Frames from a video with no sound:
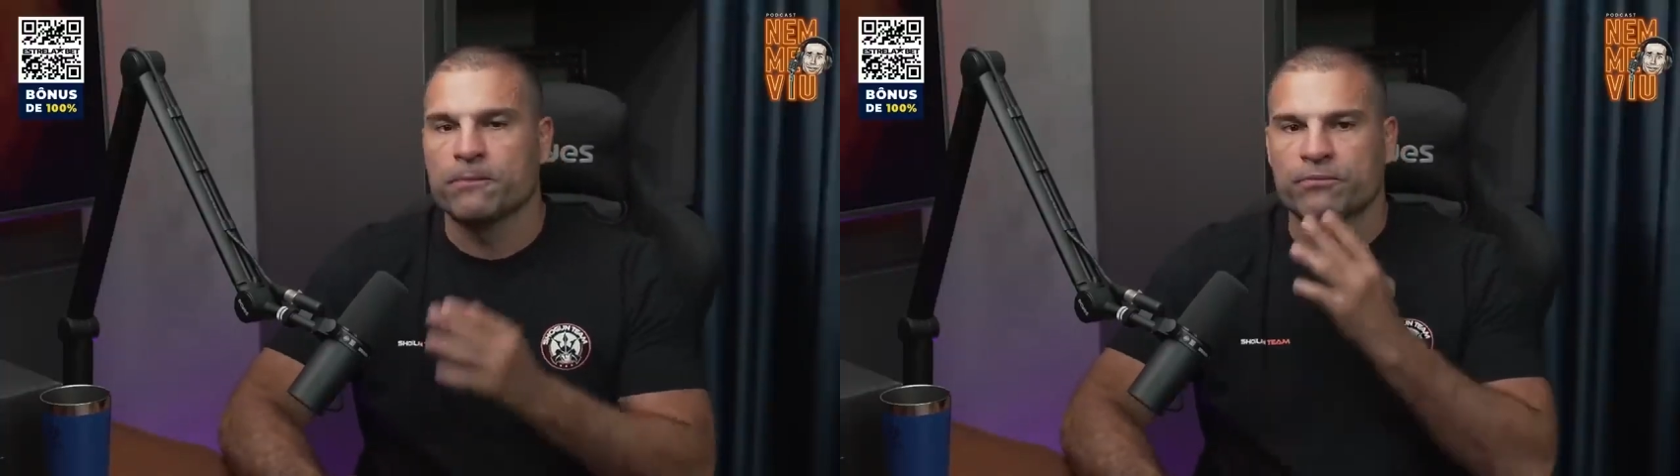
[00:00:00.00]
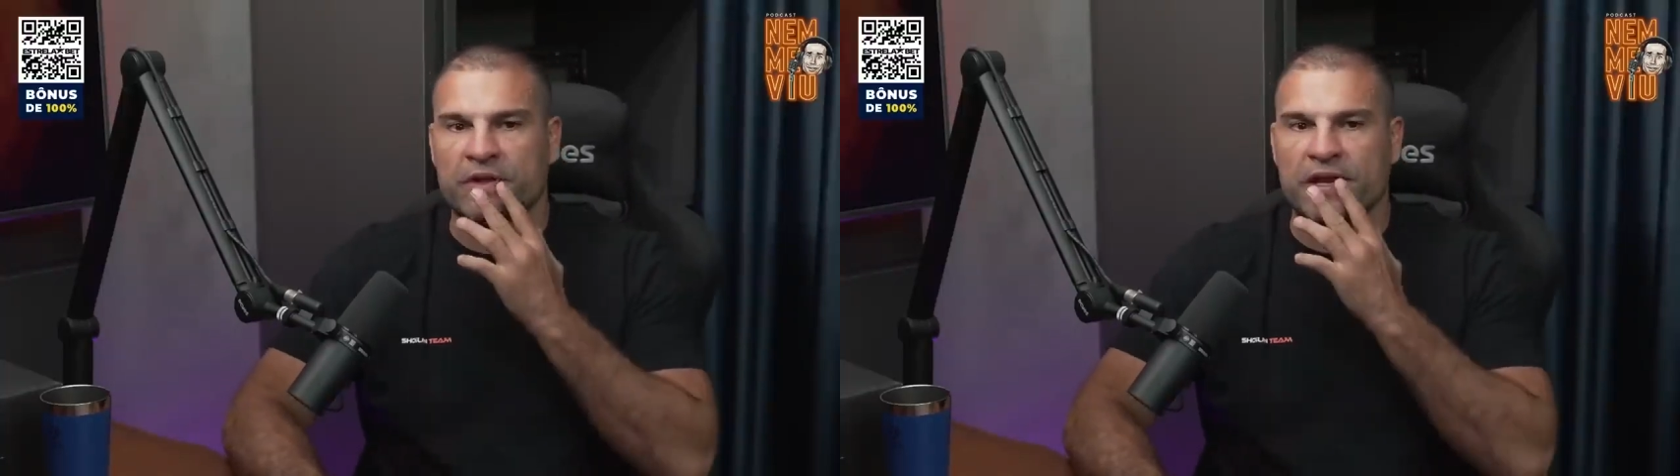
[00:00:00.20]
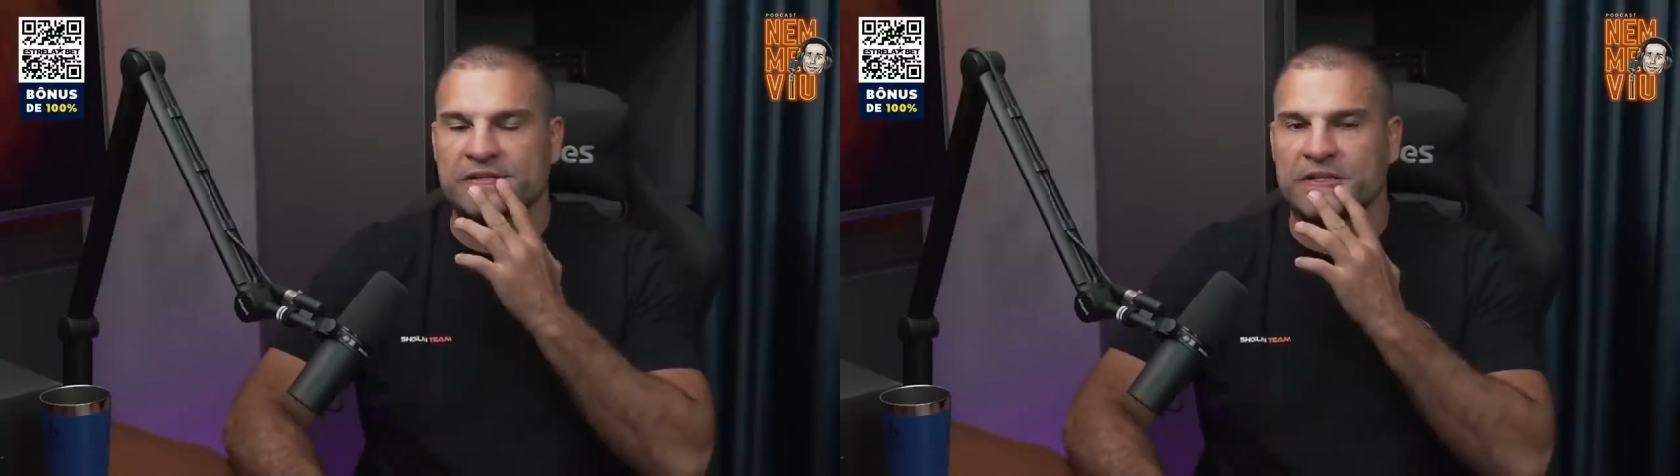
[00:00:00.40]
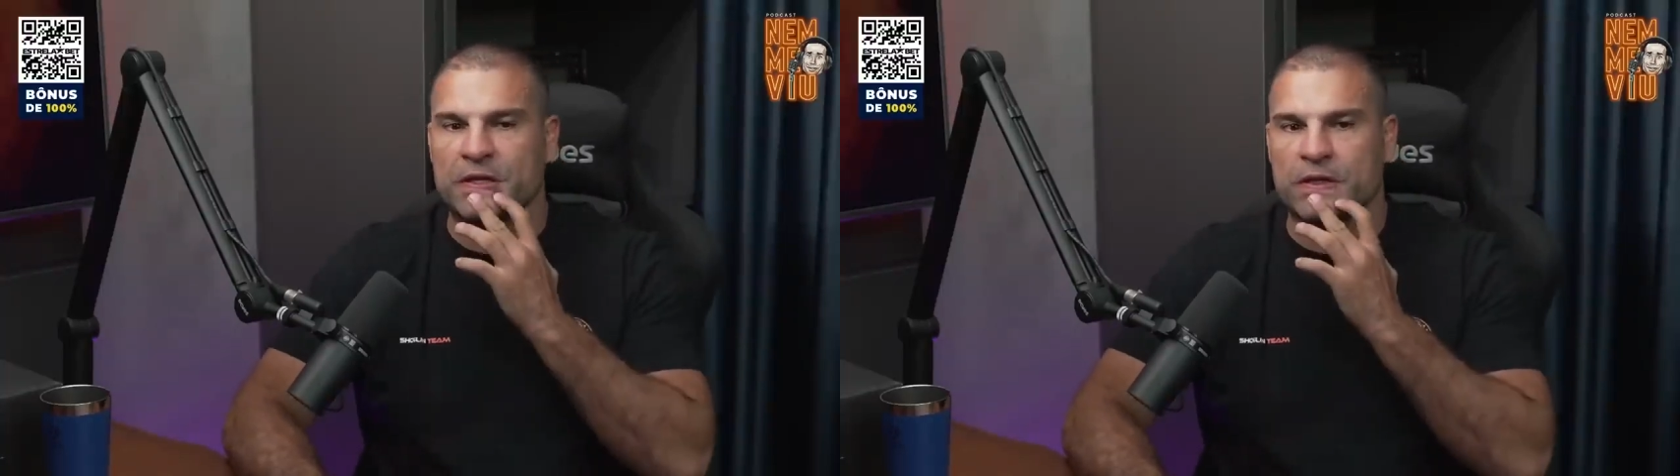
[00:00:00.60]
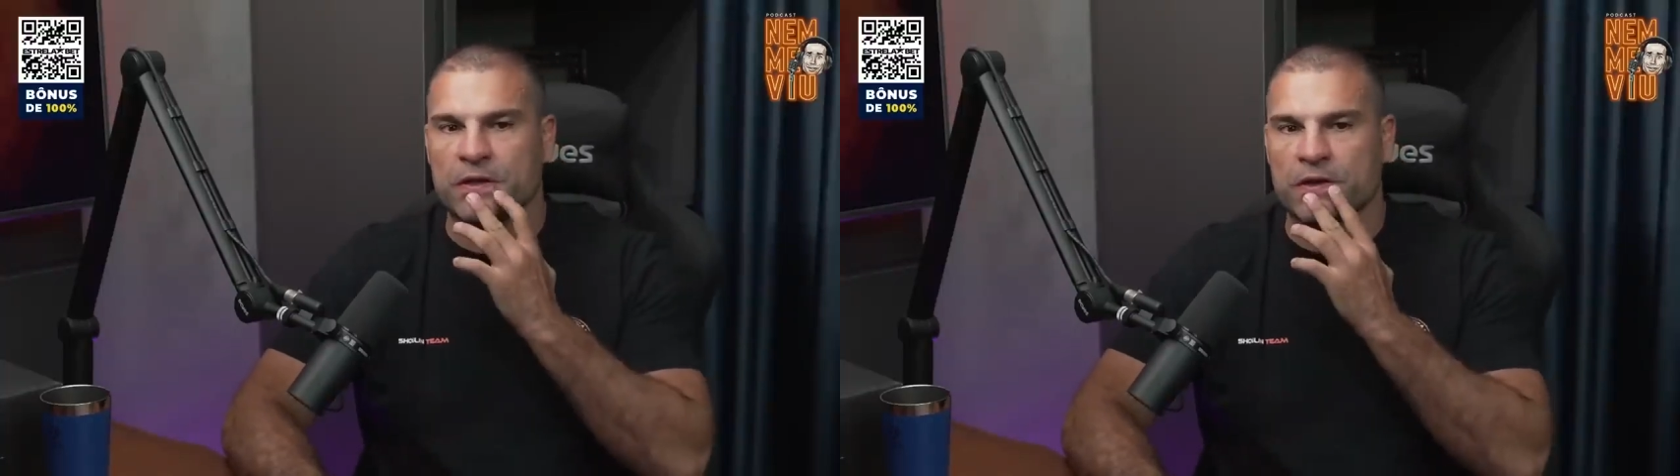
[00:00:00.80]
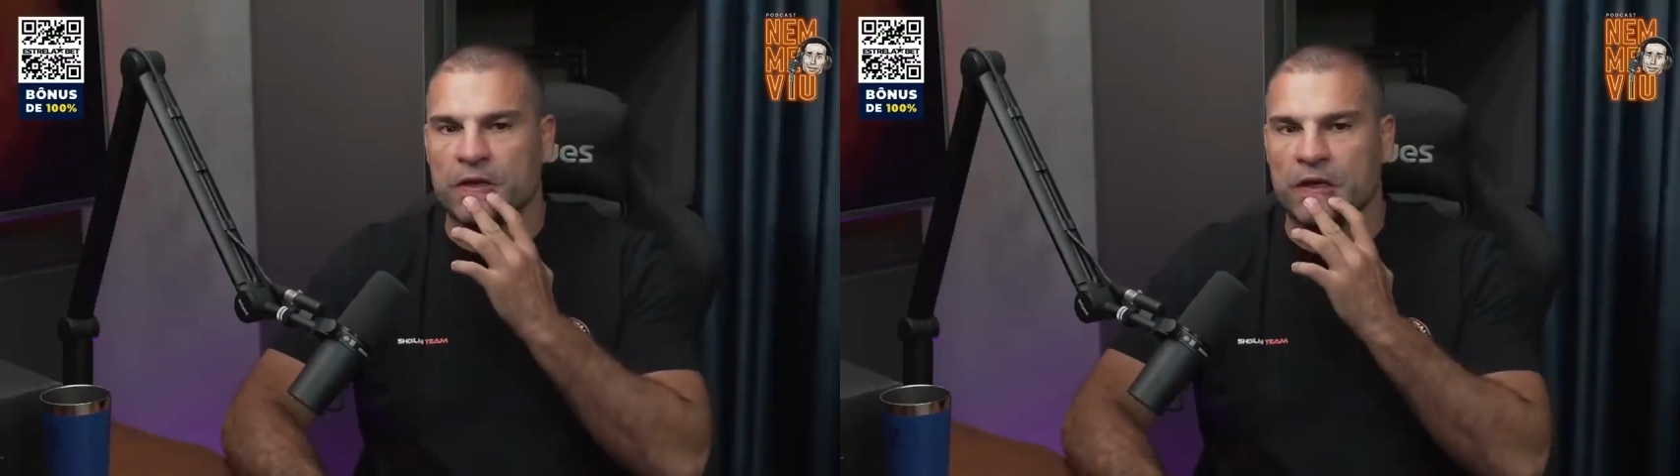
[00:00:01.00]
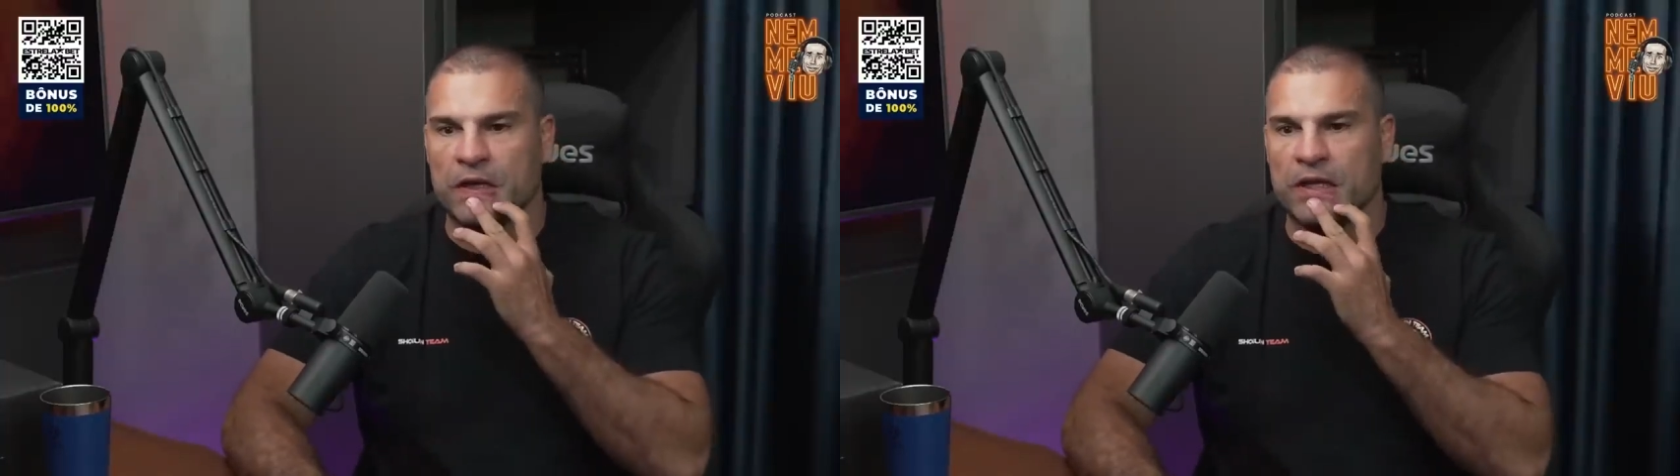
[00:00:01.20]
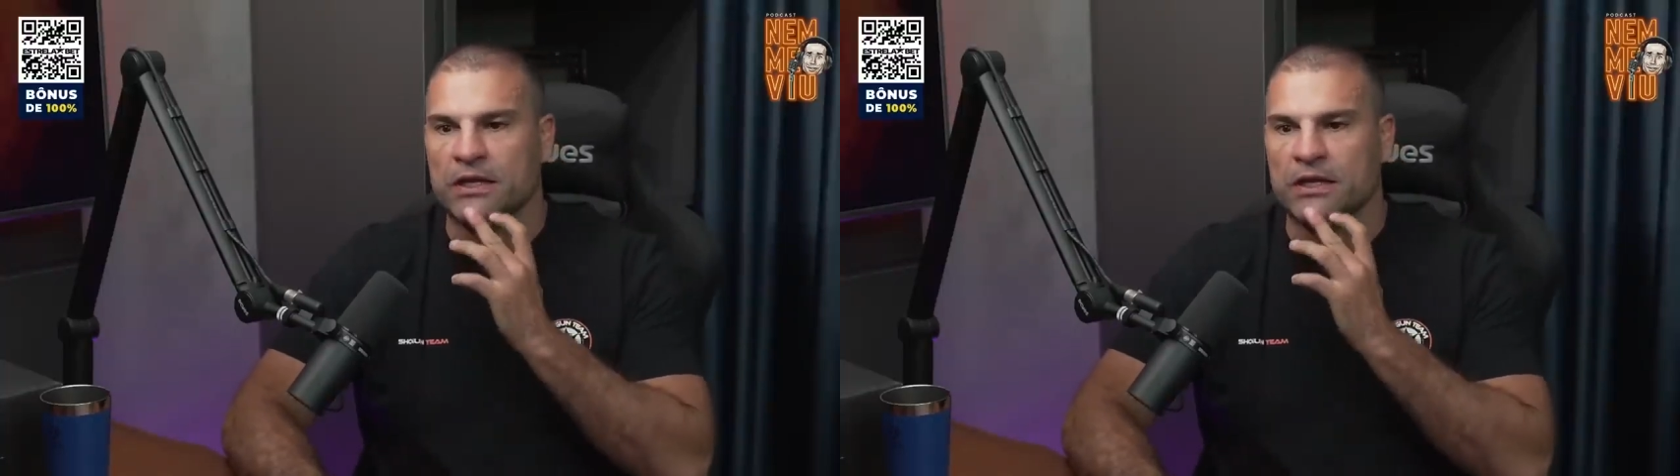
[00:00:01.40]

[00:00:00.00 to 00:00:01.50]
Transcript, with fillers: Daí assim, e, e,